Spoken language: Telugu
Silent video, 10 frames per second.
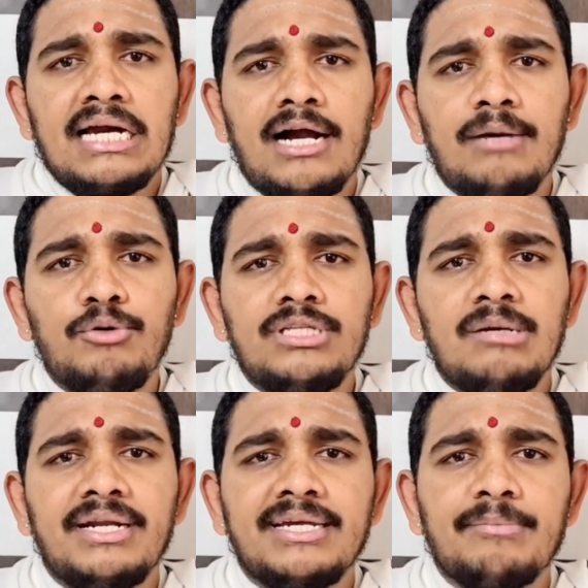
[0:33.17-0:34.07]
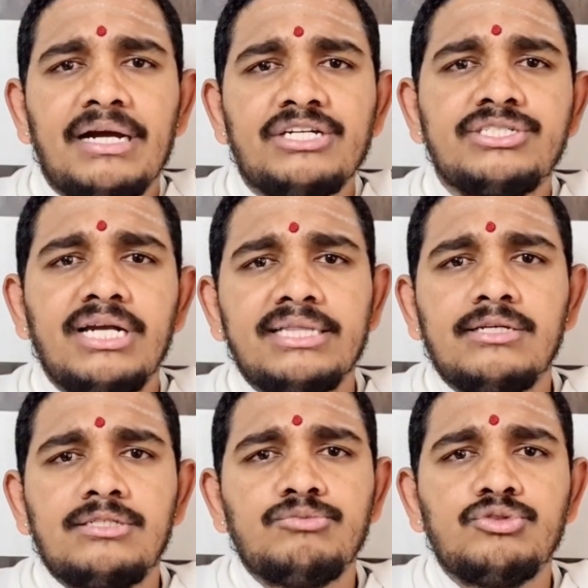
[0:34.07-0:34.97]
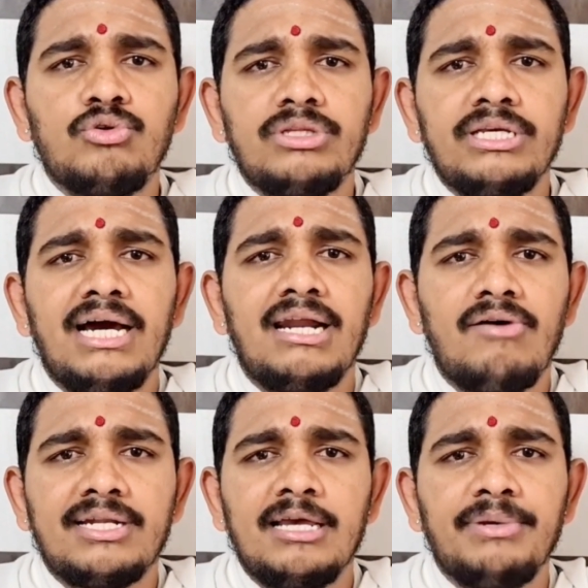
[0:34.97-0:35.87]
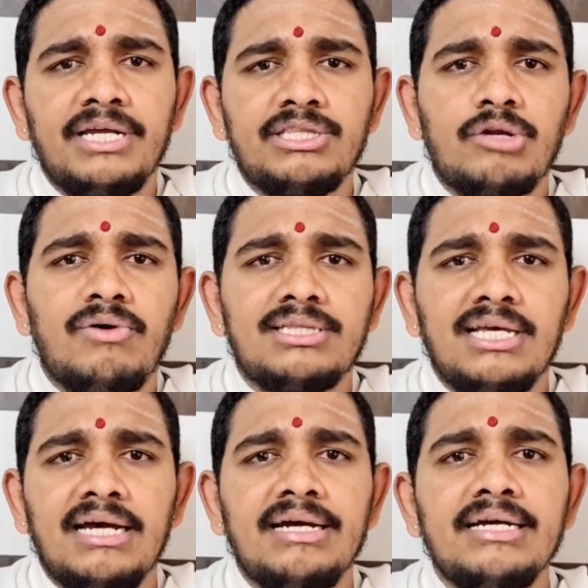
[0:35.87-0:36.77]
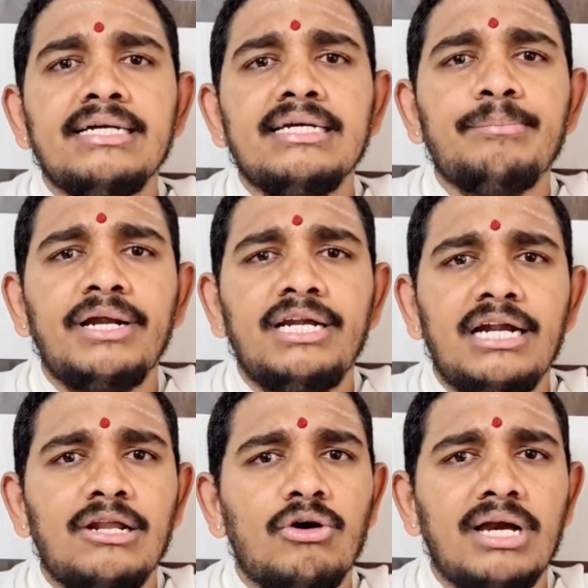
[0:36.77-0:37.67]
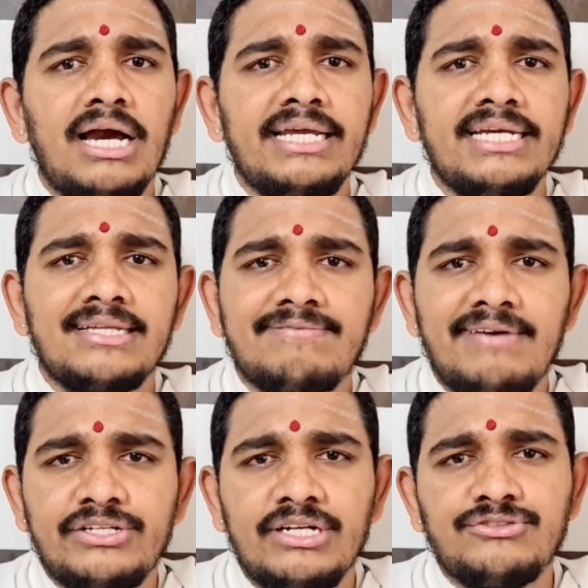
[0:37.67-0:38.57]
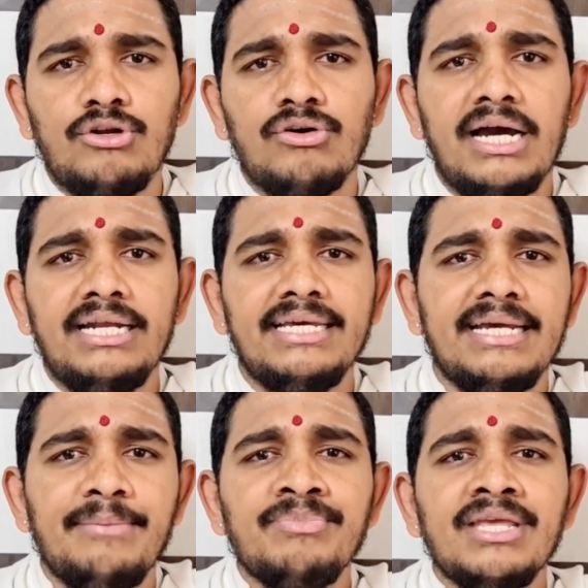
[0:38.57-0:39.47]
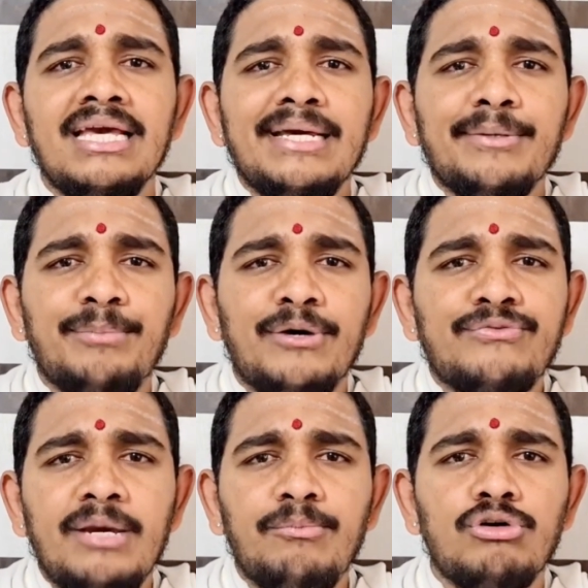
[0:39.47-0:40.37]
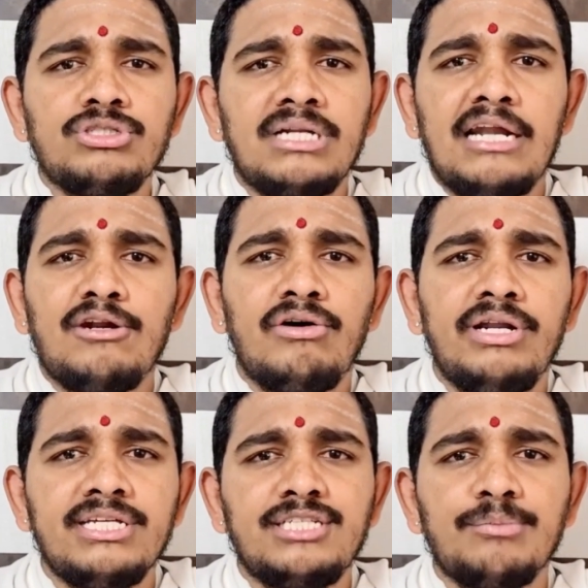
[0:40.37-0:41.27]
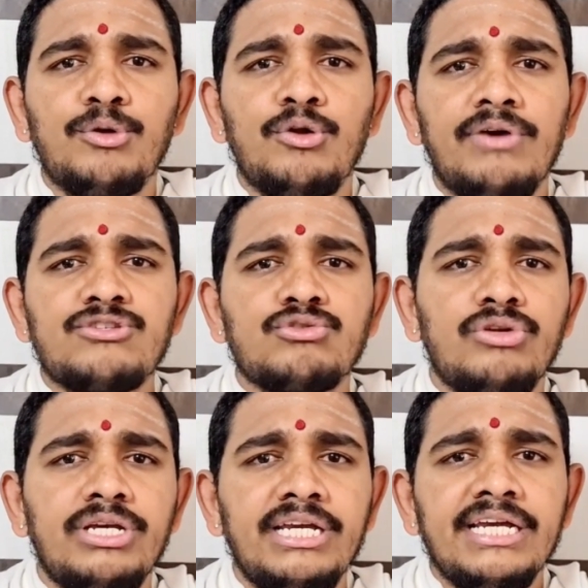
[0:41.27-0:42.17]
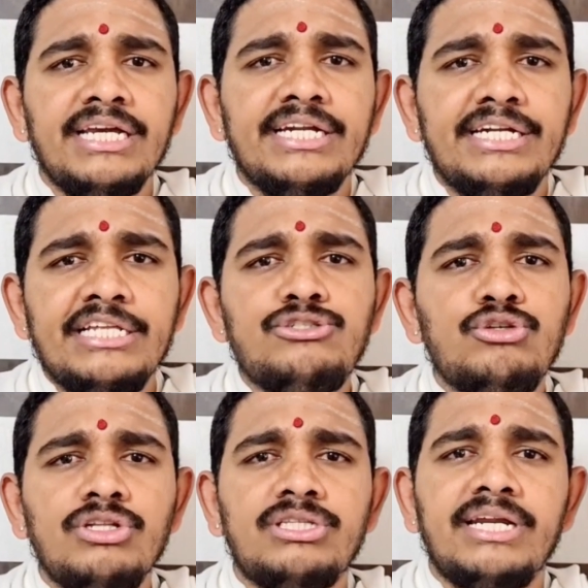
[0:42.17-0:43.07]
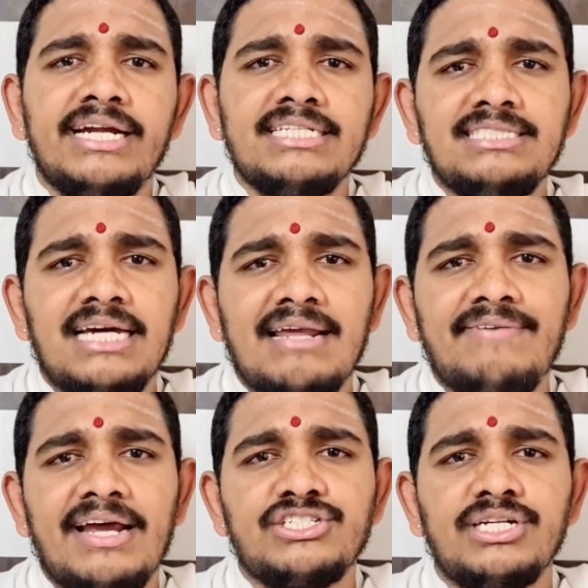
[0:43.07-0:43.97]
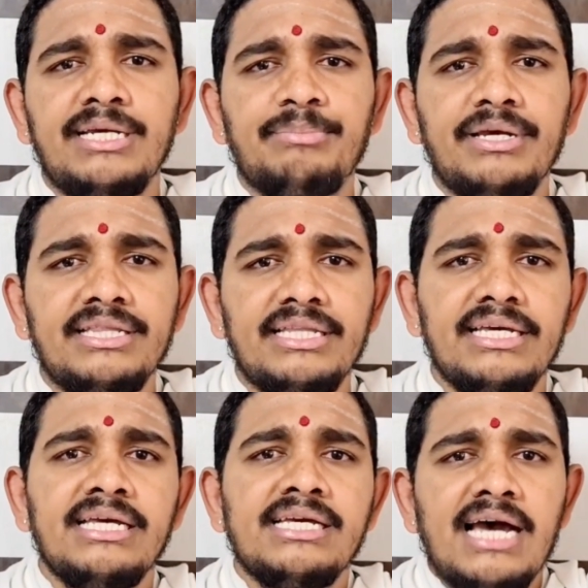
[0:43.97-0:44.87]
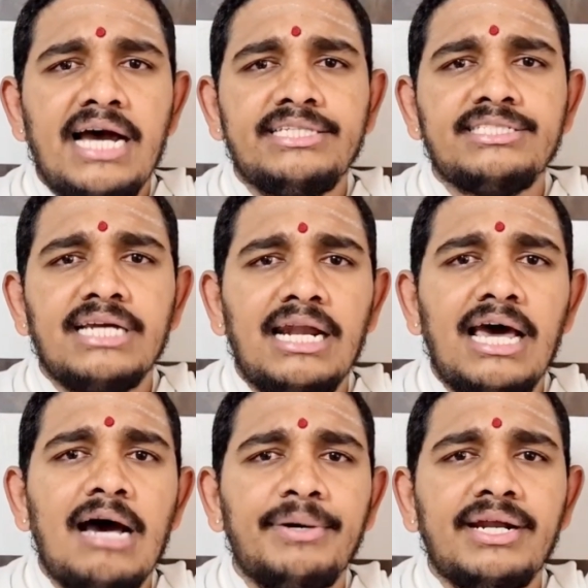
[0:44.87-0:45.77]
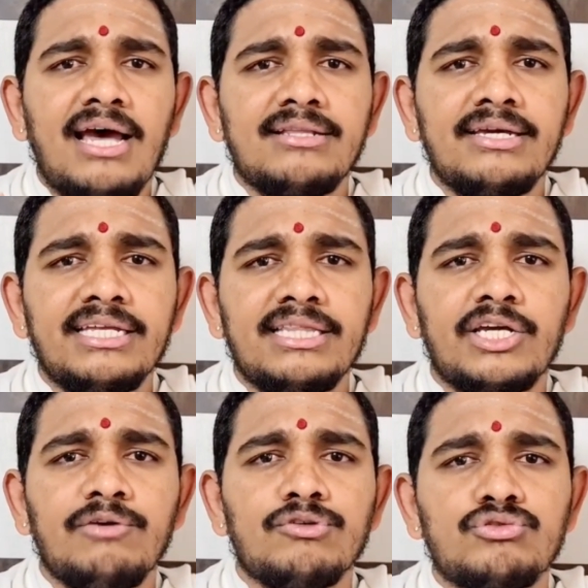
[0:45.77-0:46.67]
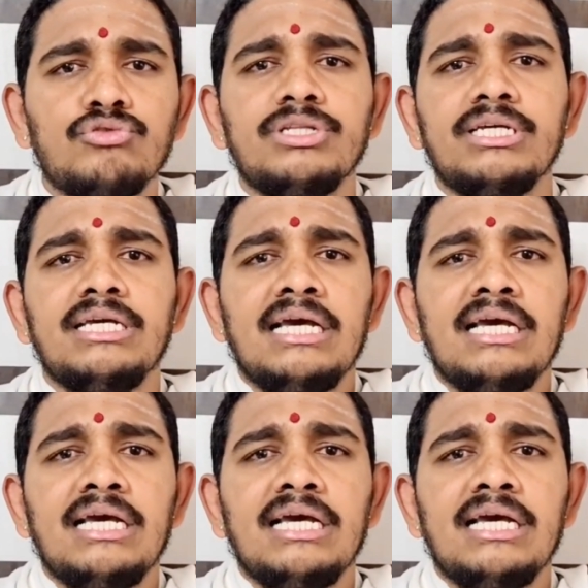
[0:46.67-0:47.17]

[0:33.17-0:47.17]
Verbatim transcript: కాకపోతే మనకి పాశ్చాత్య సంస్కృతి అలవాటైపోయిన తర్వాత పెళ్ళిళ్లలో కానీ ఇతర ఫంక్షన్స్లో కానీ బఫే భోజనాల్లోని చెప్పులు వేసుకుని నించుని తినేయడం చాలా ఫ్యాషన్ అయిపోయింది అది చాలా అపరాధం కిందకి వస్తుంది